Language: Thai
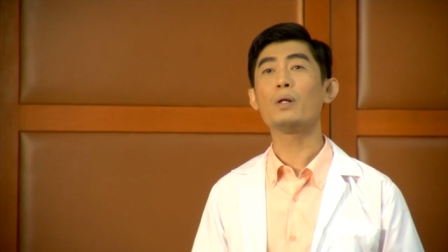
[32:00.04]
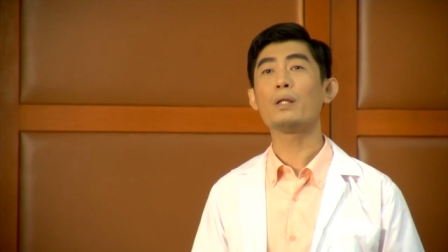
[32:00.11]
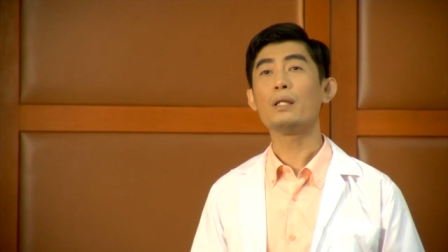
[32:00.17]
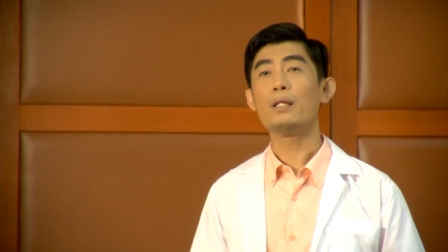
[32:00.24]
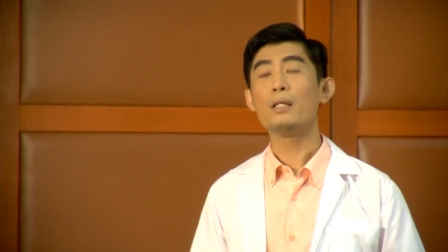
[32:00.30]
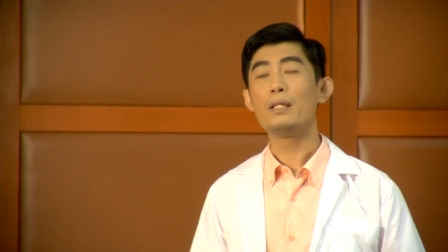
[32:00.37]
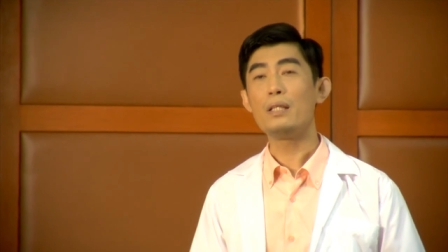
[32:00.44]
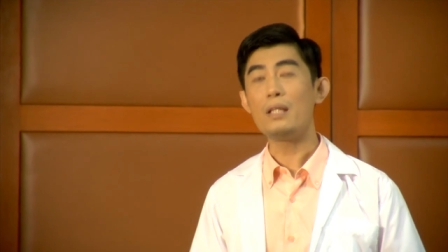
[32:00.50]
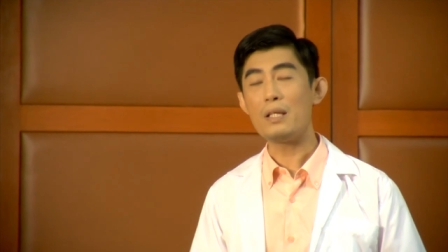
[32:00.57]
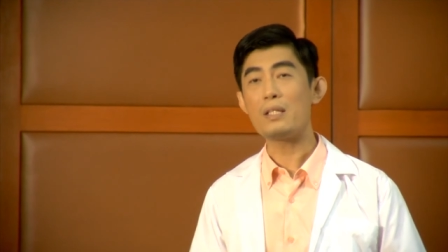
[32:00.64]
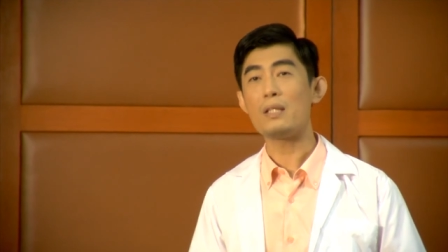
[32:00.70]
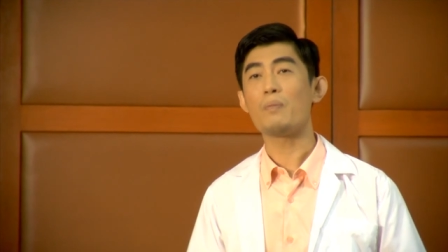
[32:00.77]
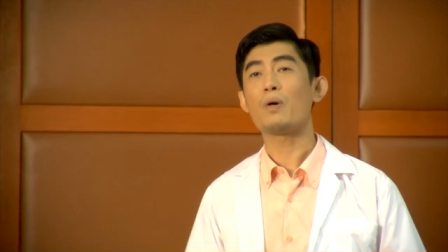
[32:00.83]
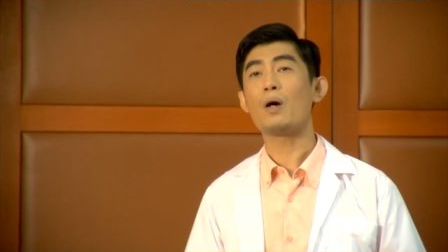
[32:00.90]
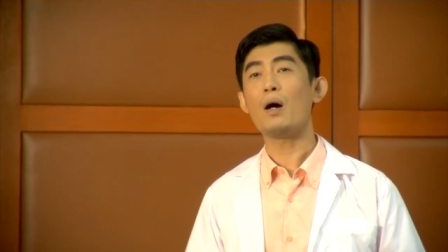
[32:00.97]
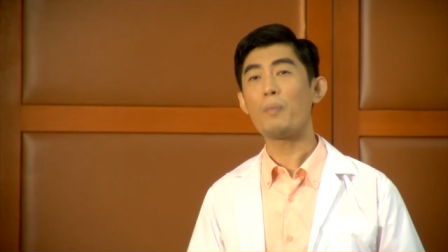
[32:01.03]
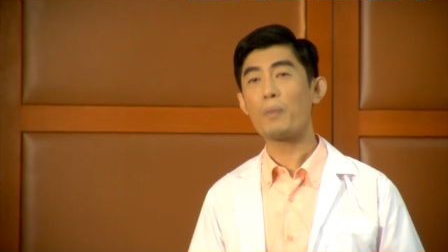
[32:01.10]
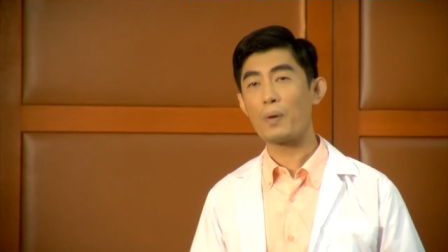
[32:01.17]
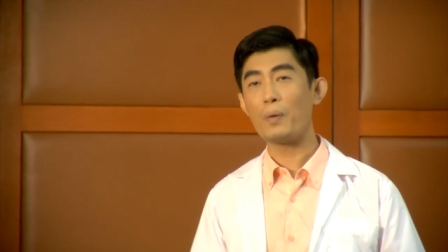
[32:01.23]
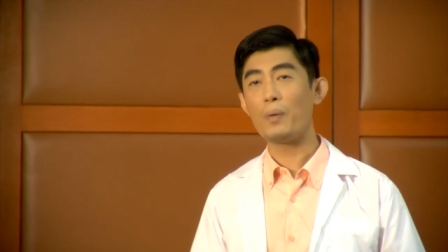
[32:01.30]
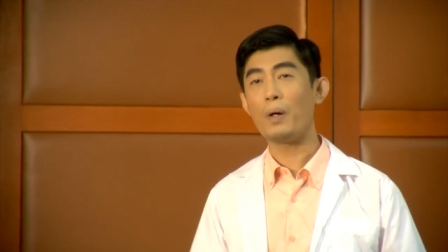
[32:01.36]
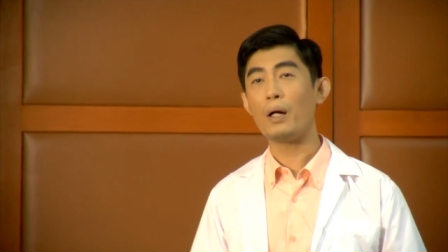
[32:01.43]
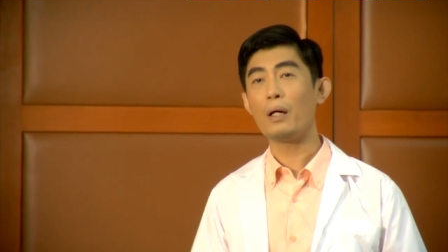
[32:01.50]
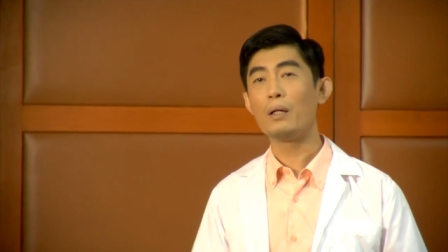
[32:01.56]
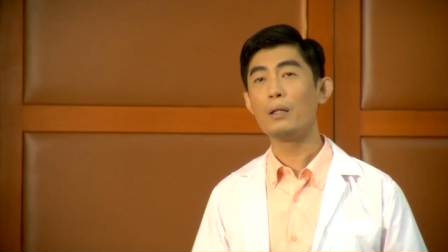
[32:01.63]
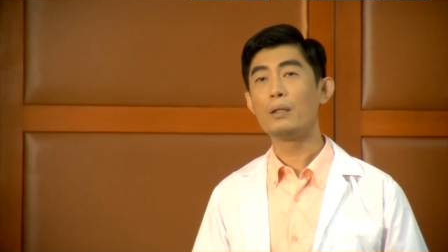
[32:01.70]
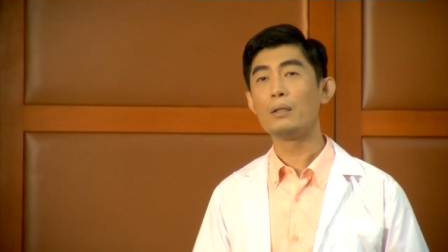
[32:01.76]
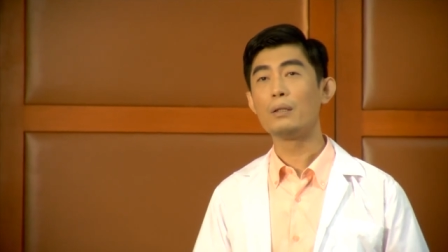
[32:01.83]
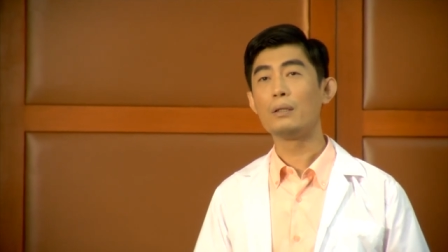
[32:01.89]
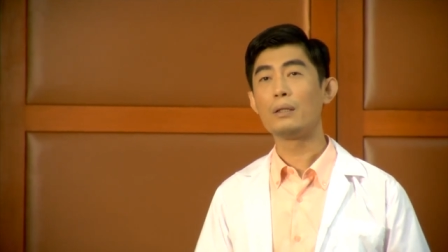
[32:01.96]
ทั้งหมด 20 ครอบครัว
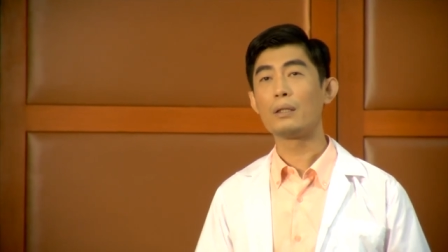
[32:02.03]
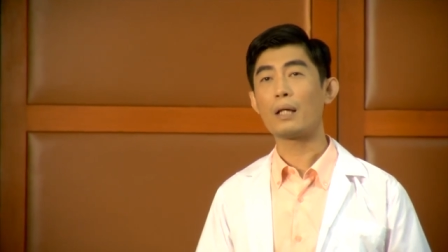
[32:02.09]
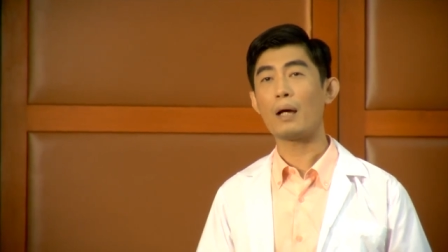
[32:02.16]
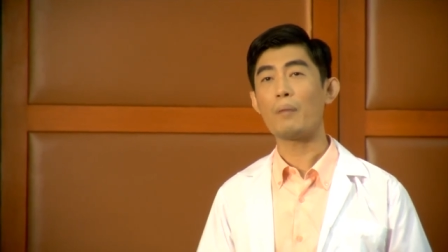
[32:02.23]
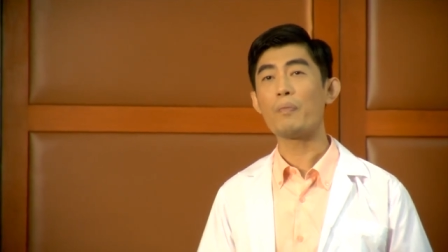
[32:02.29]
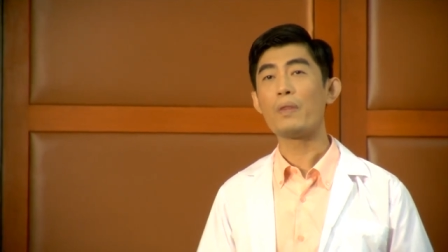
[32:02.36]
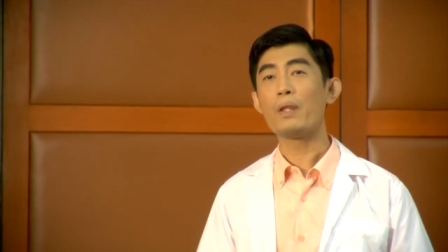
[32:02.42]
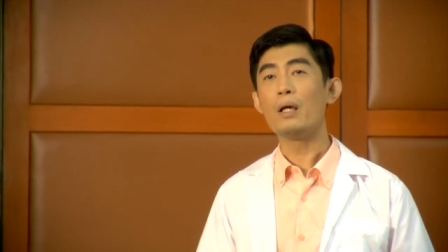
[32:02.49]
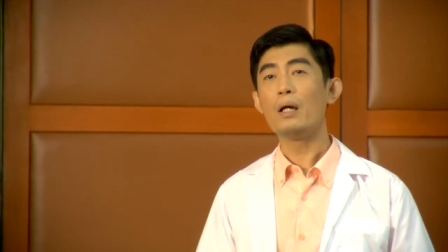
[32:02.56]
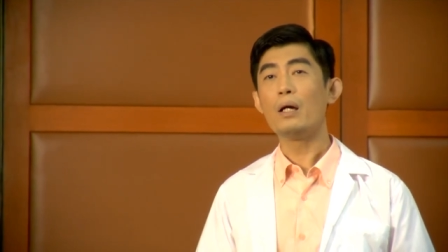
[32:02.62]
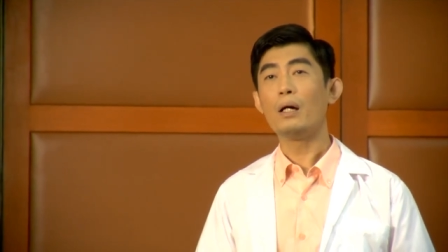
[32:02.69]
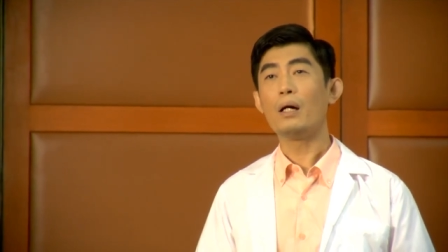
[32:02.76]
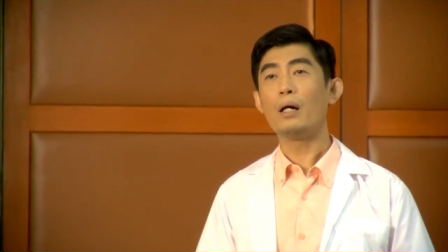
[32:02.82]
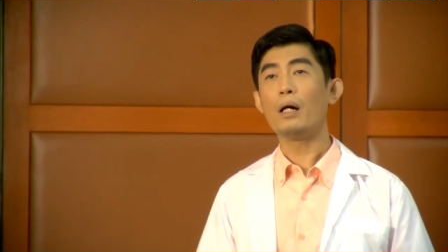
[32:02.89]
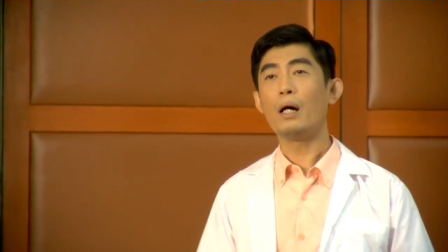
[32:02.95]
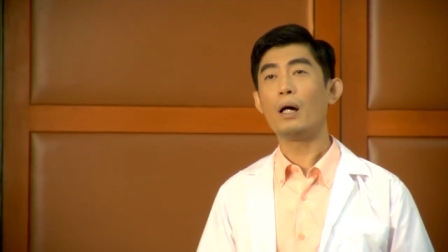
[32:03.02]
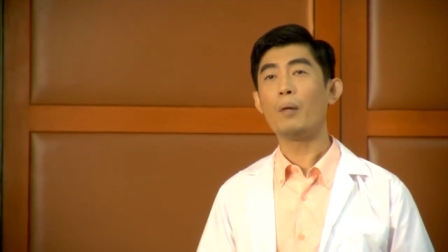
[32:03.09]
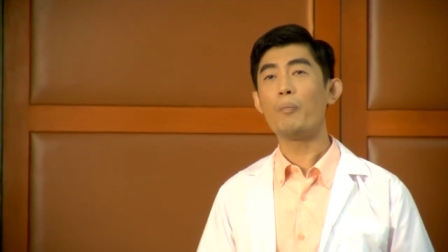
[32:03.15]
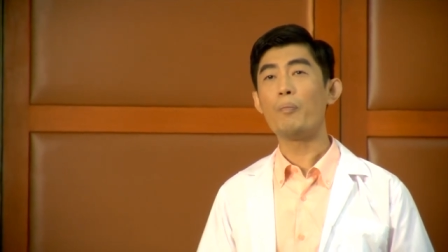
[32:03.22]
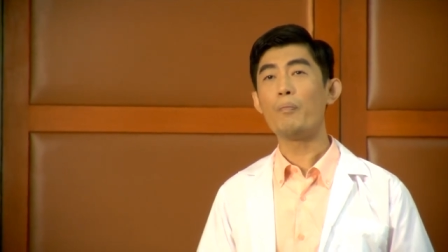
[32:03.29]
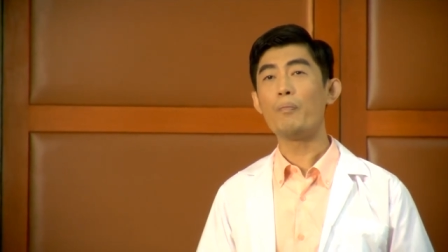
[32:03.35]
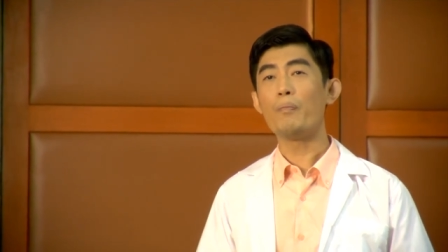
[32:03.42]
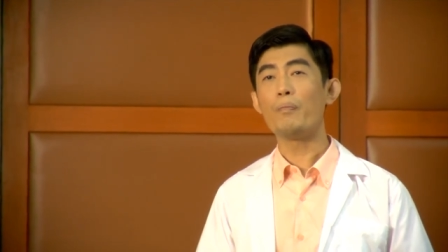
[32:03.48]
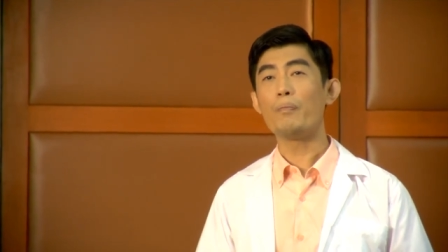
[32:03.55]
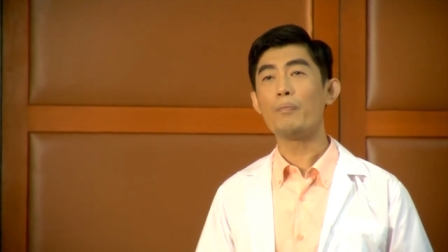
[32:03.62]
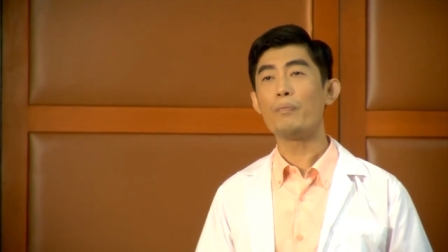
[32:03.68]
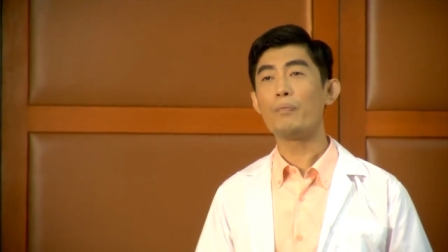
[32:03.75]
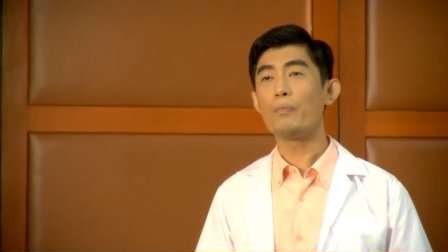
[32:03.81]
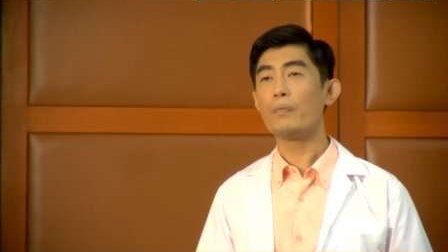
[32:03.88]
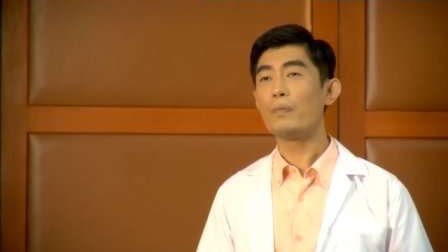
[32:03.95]
นะครับ
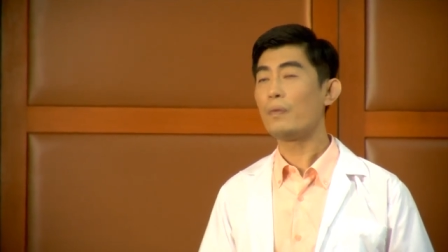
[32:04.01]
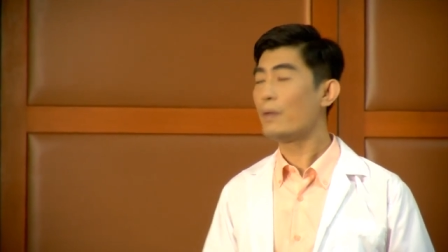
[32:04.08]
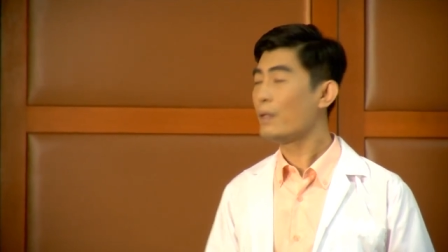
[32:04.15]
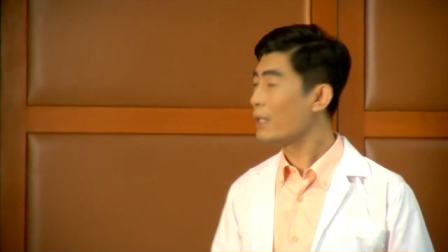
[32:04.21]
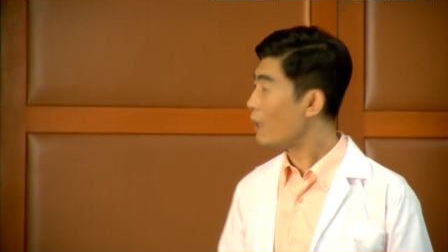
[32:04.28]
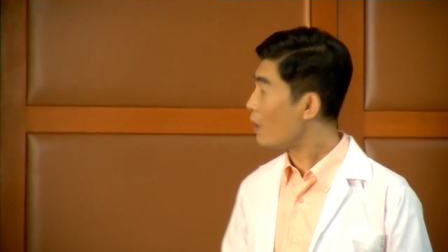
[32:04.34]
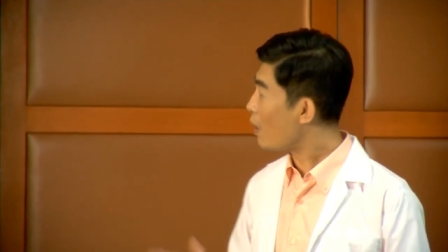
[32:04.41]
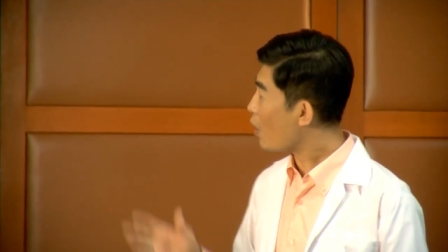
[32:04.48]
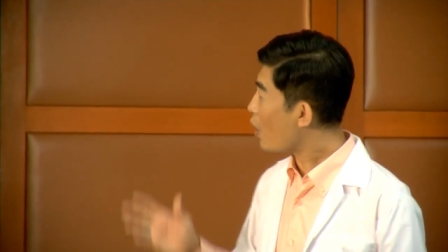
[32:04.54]
เเดี๋ย